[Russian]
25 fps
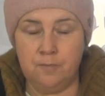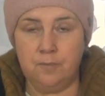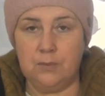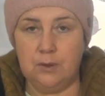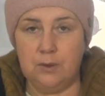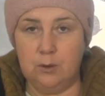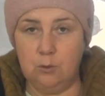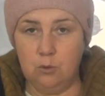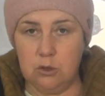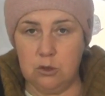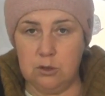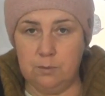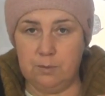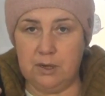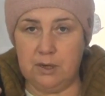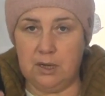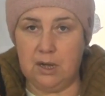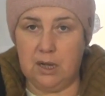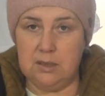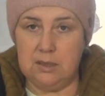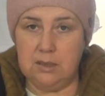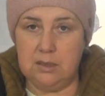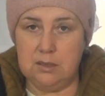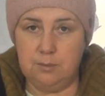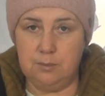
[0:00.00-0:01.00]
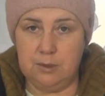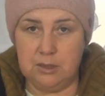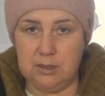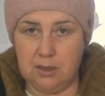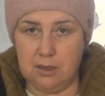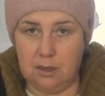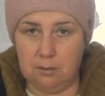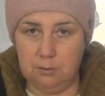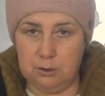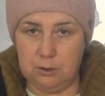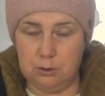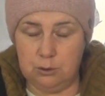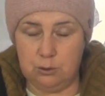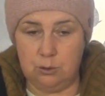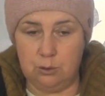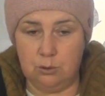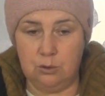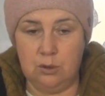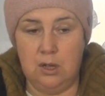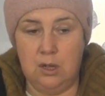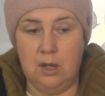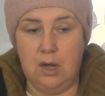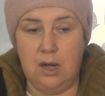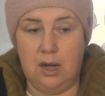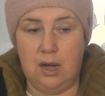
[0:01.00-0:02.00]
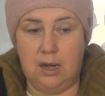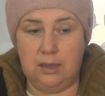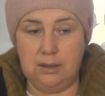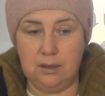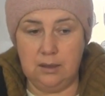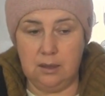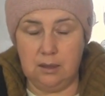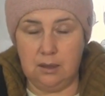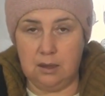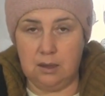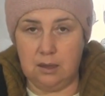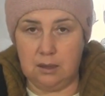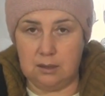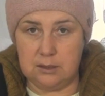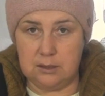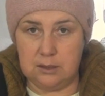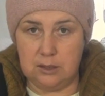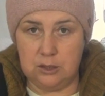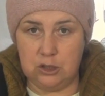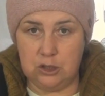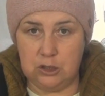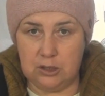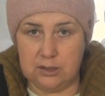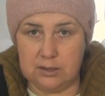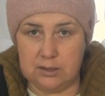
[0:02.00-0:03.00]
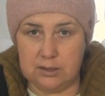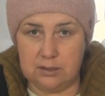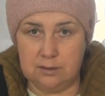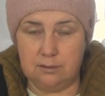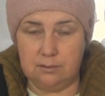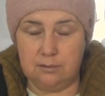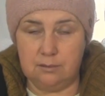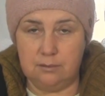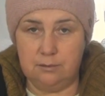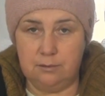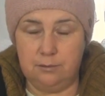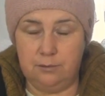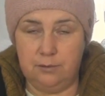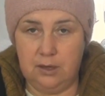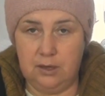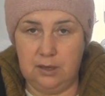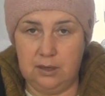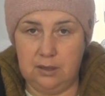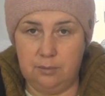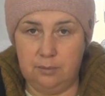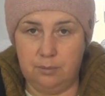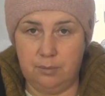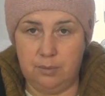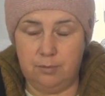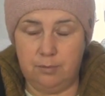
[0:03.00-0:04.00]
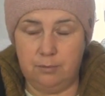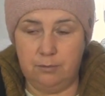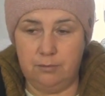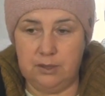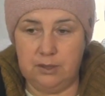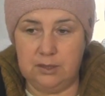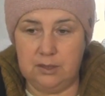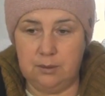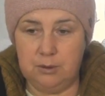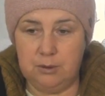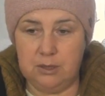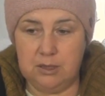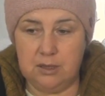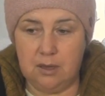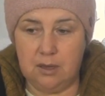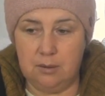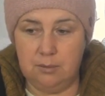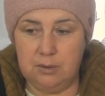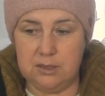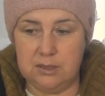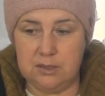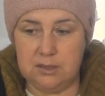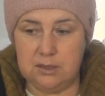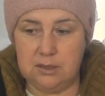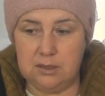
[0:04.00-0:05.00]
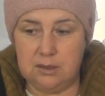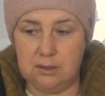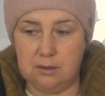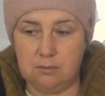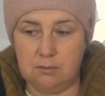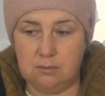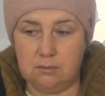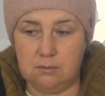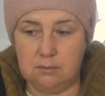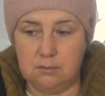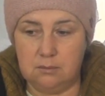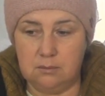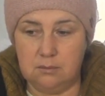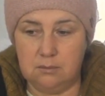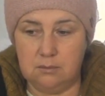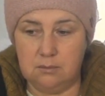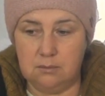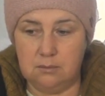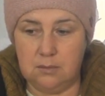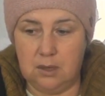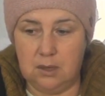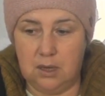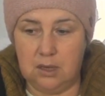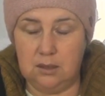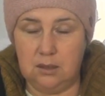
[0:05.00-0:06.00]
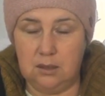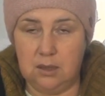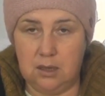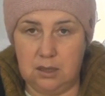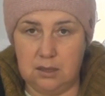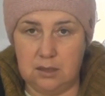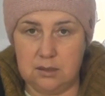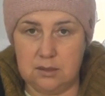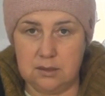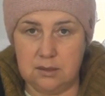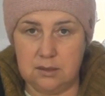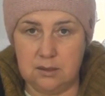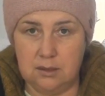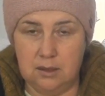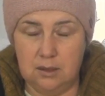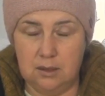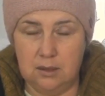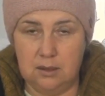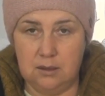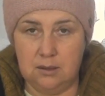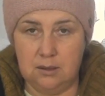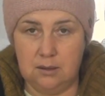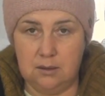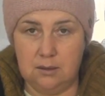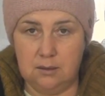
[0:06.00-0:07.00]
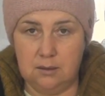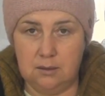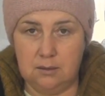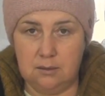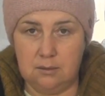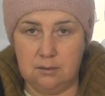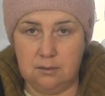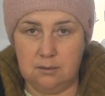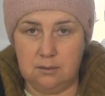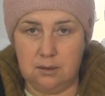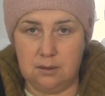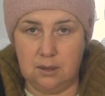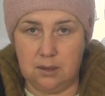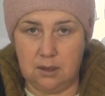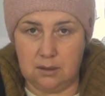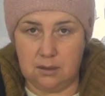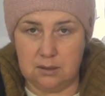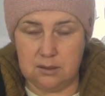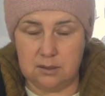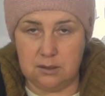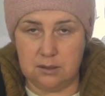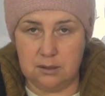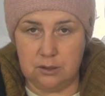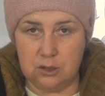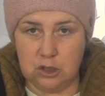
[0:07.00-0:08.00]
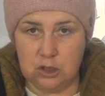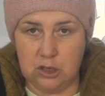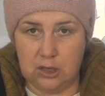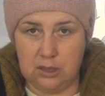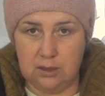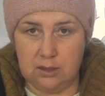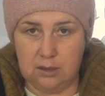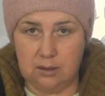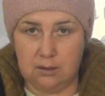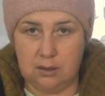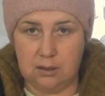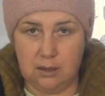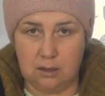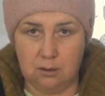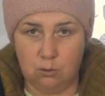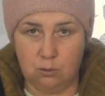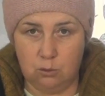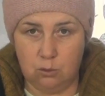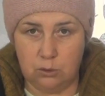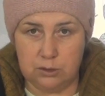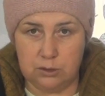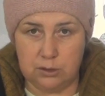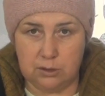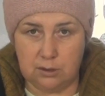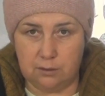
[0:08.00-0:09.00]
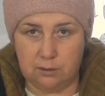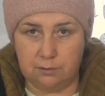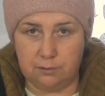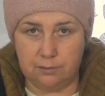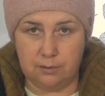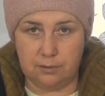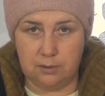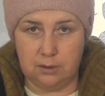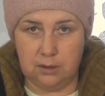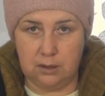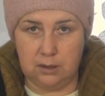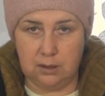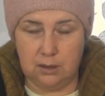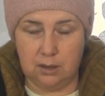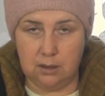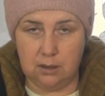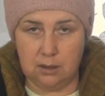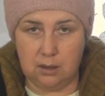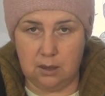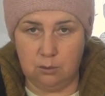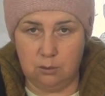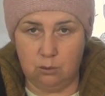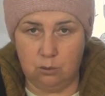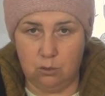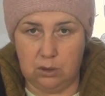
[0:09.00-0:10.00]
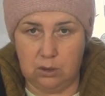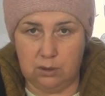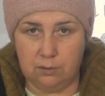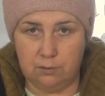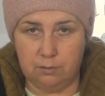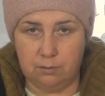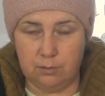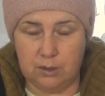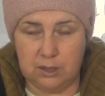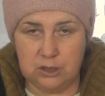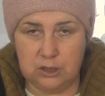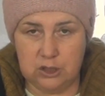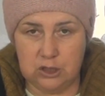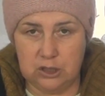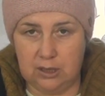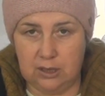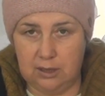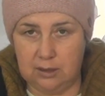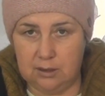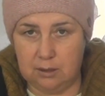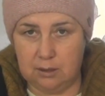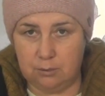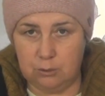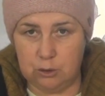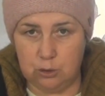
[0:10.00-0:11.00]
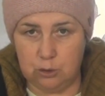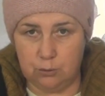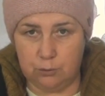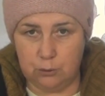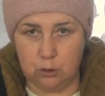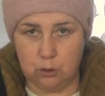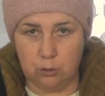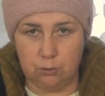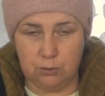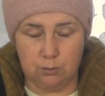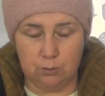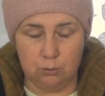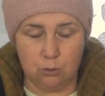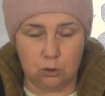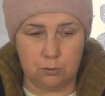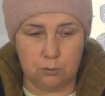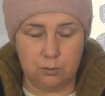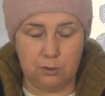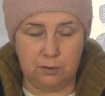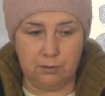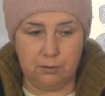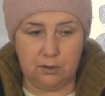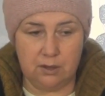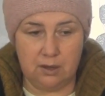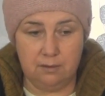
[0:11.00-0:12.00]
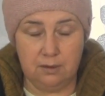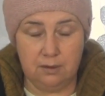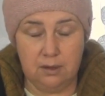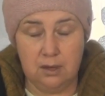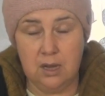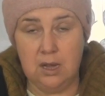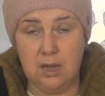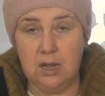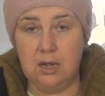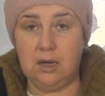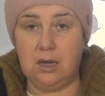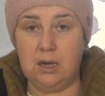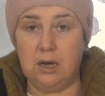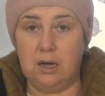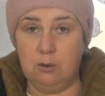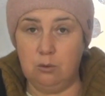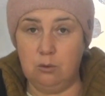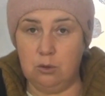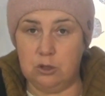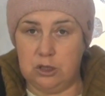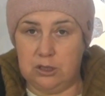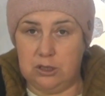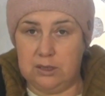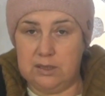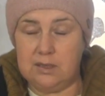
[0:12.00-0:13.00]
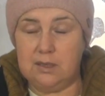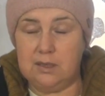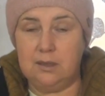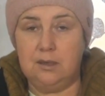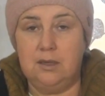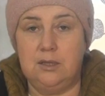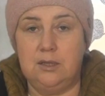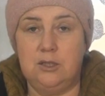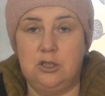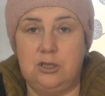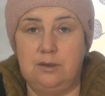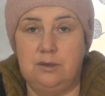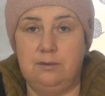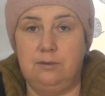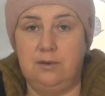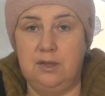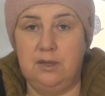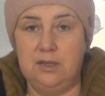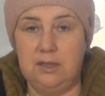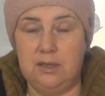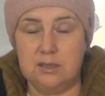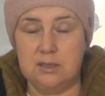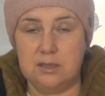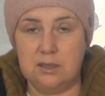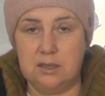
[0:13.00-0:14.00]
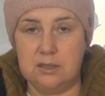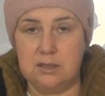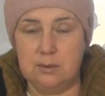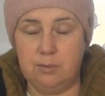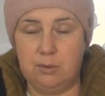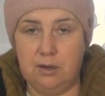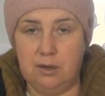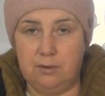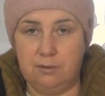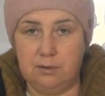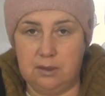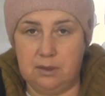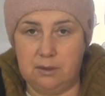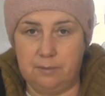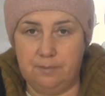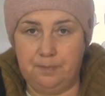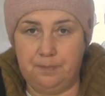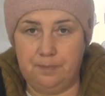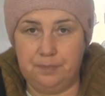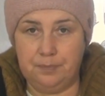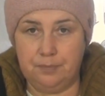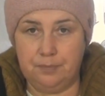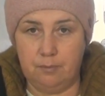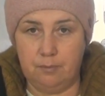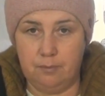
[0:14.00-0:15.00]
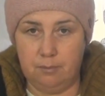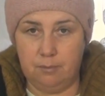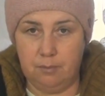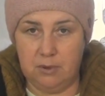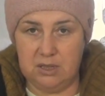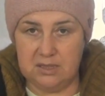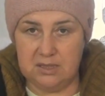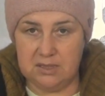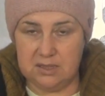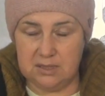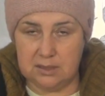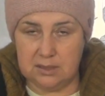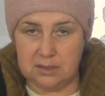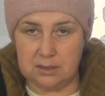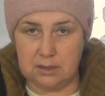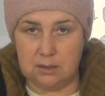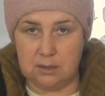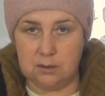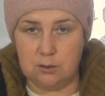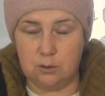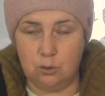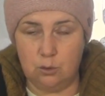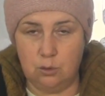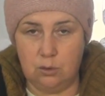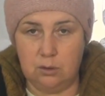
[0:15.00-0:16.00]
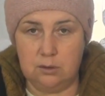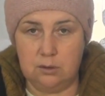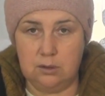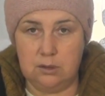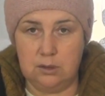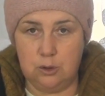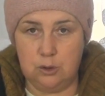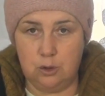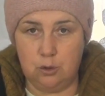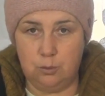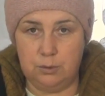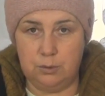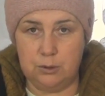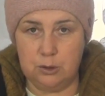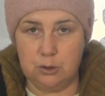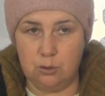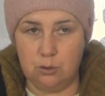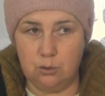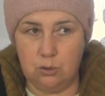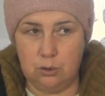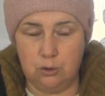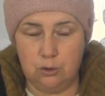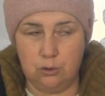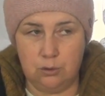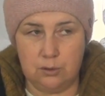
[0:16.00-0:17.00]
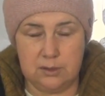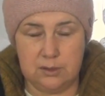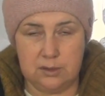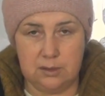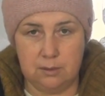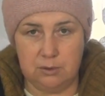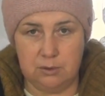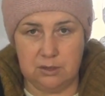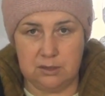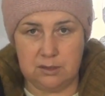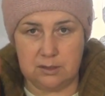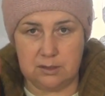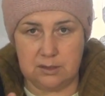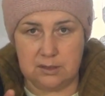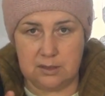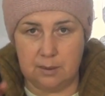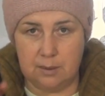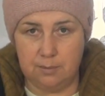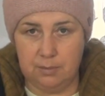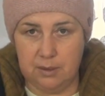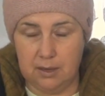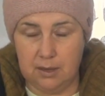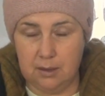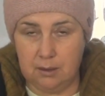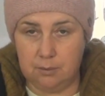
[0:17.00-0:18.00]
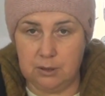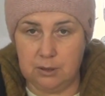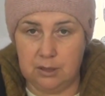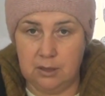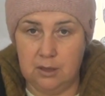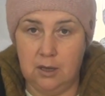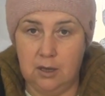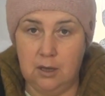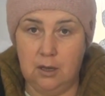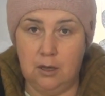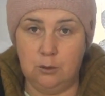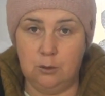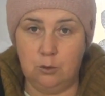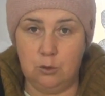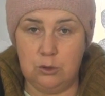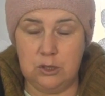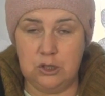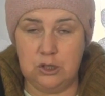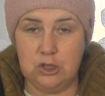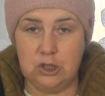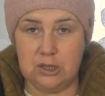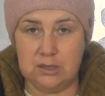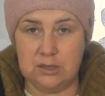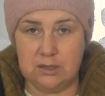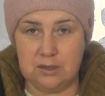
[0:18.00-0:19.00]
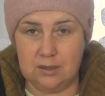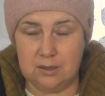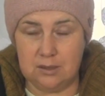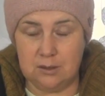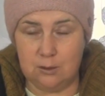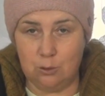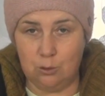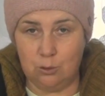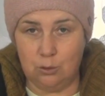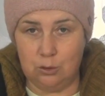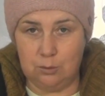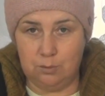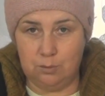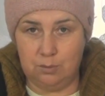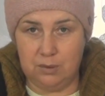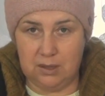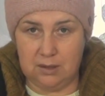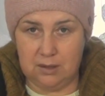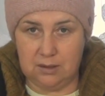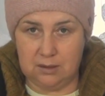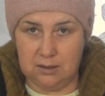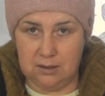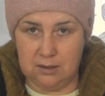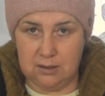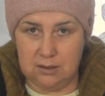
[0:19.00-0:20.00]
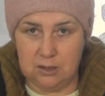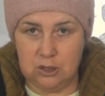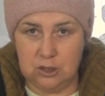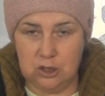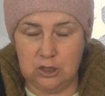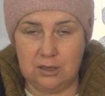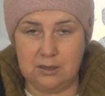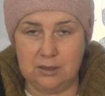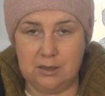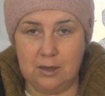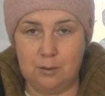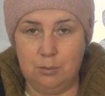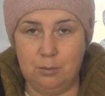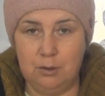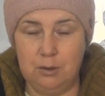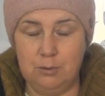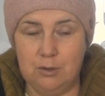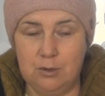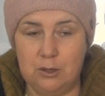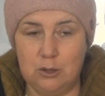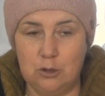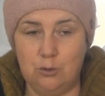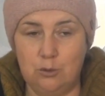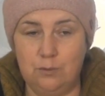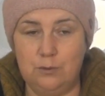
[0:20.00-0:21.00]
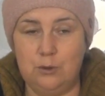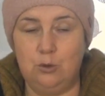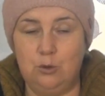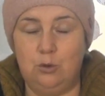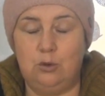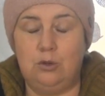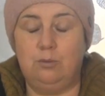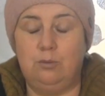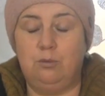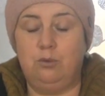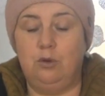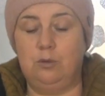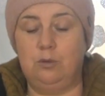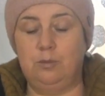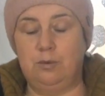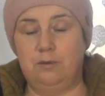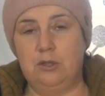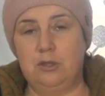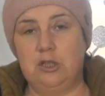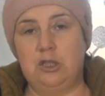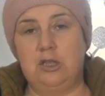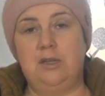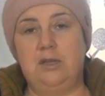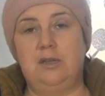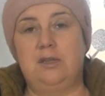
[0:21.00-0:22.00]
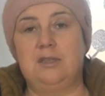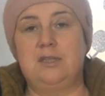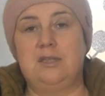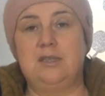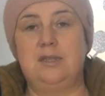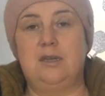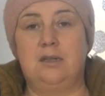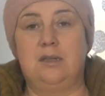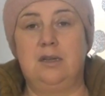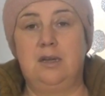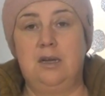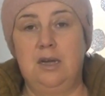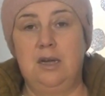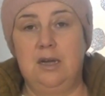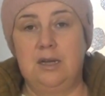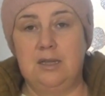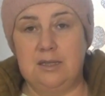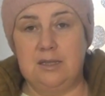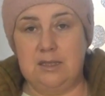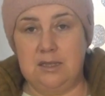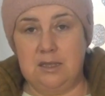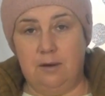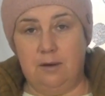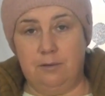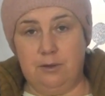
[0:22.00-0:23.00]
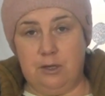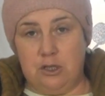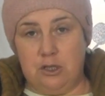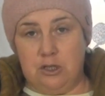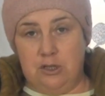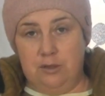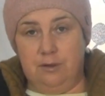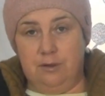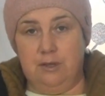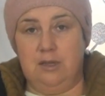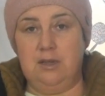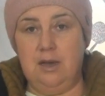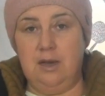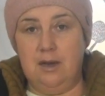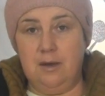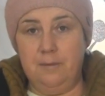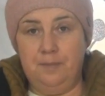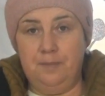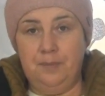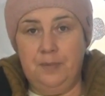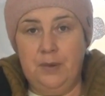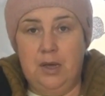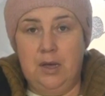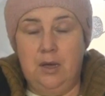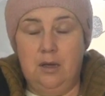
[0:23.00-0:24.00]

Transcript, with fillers: нужно проходить медкомиссию. А так как сейчас ввели в этой медкомиссии анализ на содержание наркотиков и алкоголя в моче или там еще в чем-то, может быть в крови. Короче, если раньше водительская справка медицинская стоила 1500, что-то 70 с копейками, то сейчас она стоит 5000. Я так понимаю, что все это будет повышение цен с завтрашнего дня.